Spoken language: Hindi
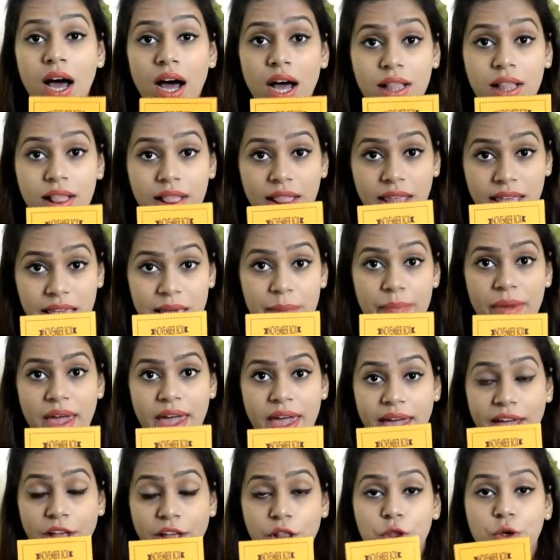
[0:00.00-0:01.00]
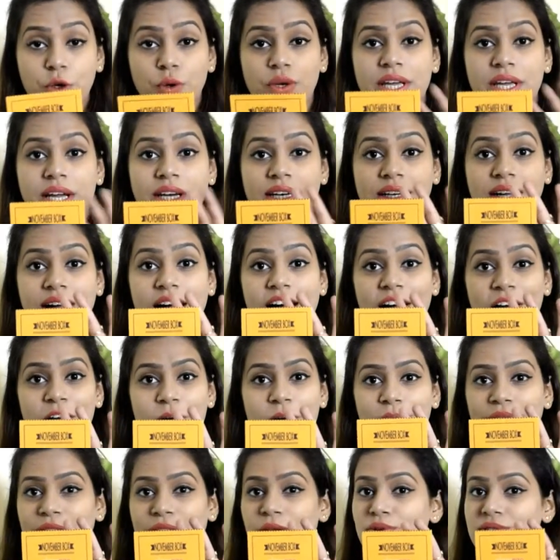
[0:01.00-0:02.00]
थीम है तो ये कार्ड
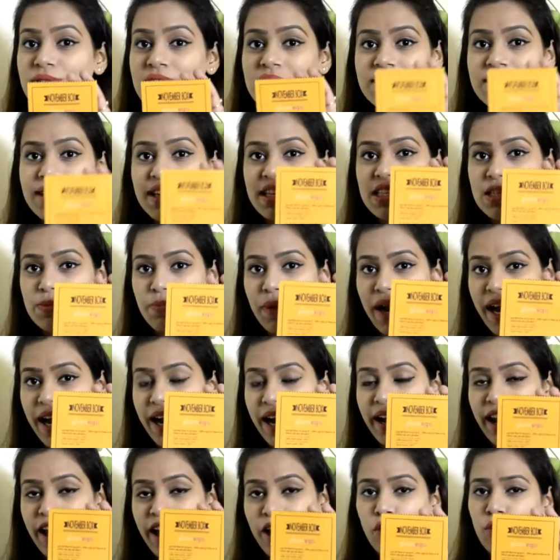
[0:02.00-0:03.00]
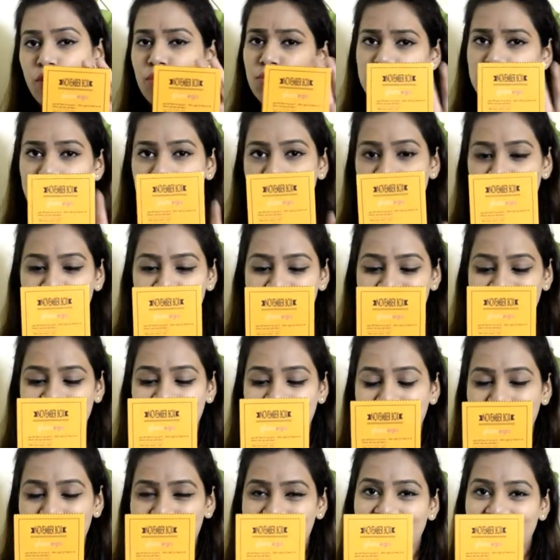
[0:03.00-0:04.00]
भी उसी से इंस्पायर्ड है और मुझे काफ़ी ज़्यादा
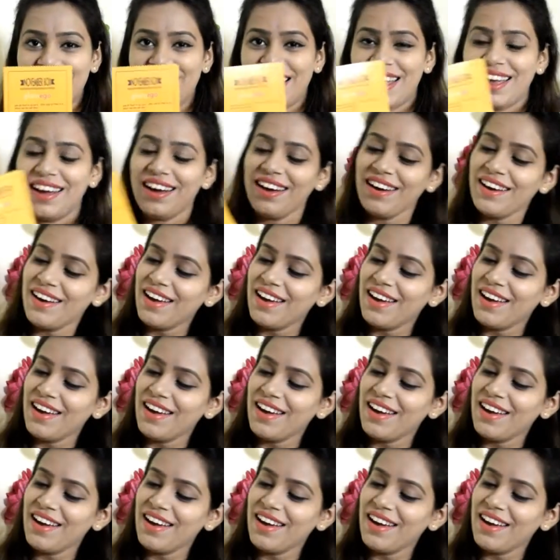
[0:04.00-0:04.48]
पसंद आया